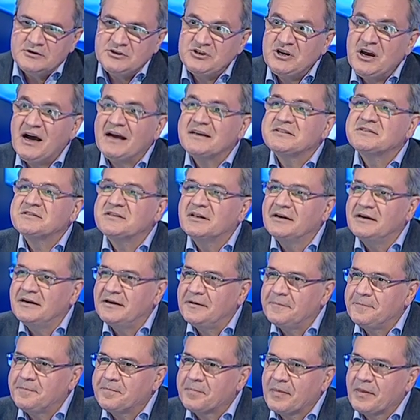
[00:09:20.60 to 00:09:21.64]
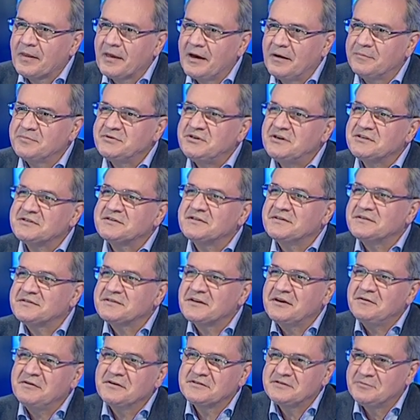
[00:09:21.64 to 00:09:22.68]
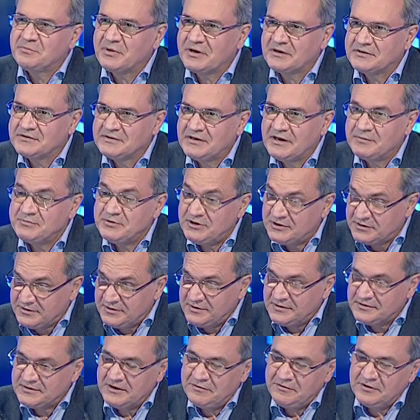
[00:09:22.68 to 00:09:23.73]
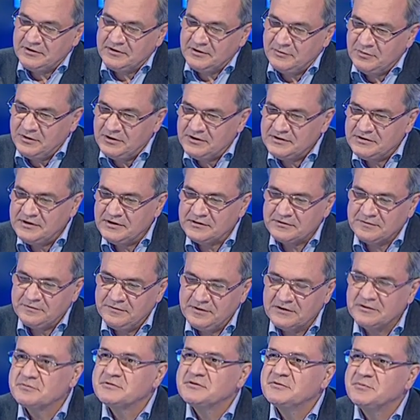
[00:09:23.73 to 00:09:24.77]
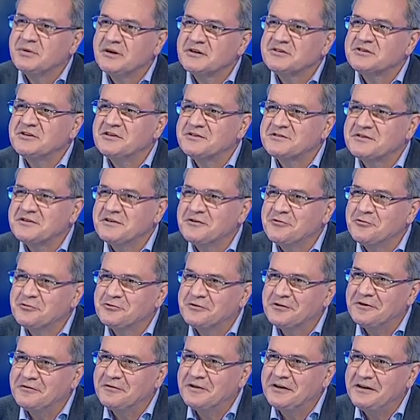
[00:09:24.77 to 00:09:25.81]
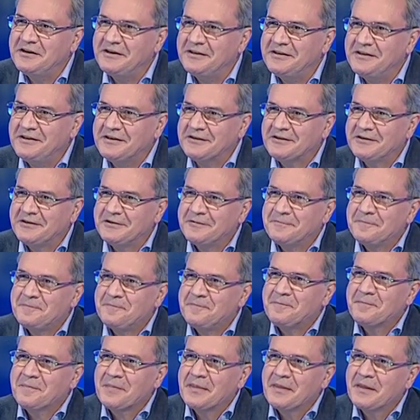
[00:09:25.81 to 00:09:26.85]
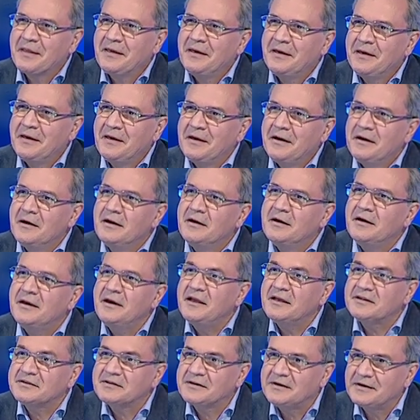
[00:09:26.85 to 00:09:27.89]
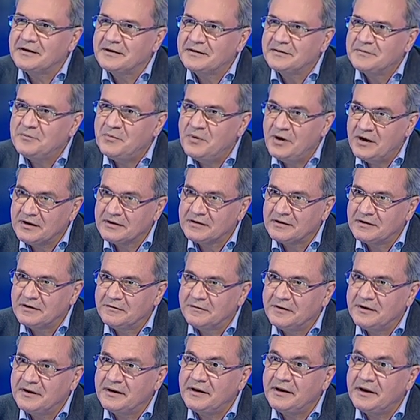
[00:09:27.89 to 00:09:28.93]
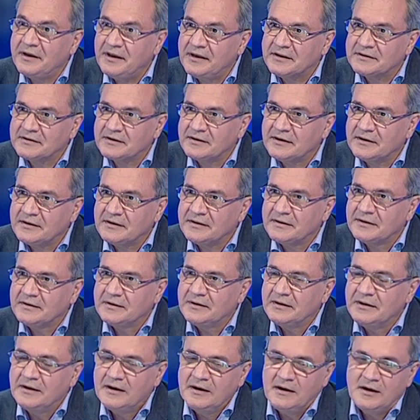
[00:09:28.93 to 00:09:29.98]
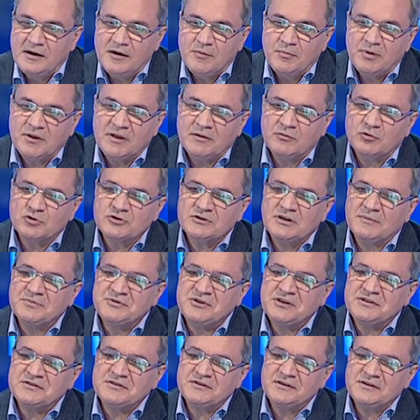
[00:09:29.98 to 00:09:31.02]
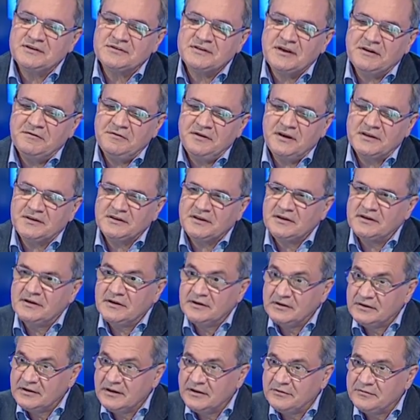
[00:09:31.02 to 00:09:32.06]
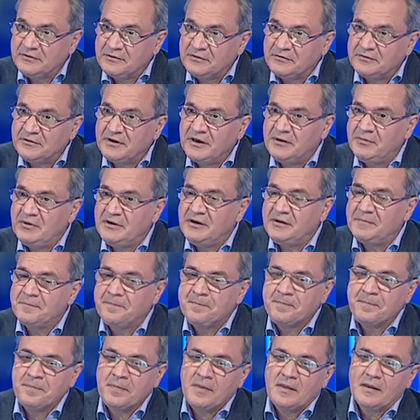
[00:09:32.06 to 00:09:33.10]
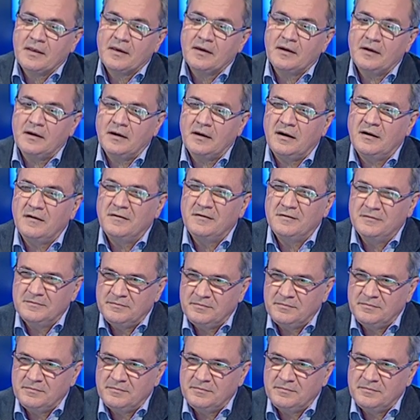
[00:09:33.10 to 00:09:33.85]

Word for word: Часто ли общественный совет, за, за общественные советы министерств ведом за прошедшие годы говорили «нет»? Редко, мягко говоря, редко. Почему? Потому что общественные советы до недавнего времени э,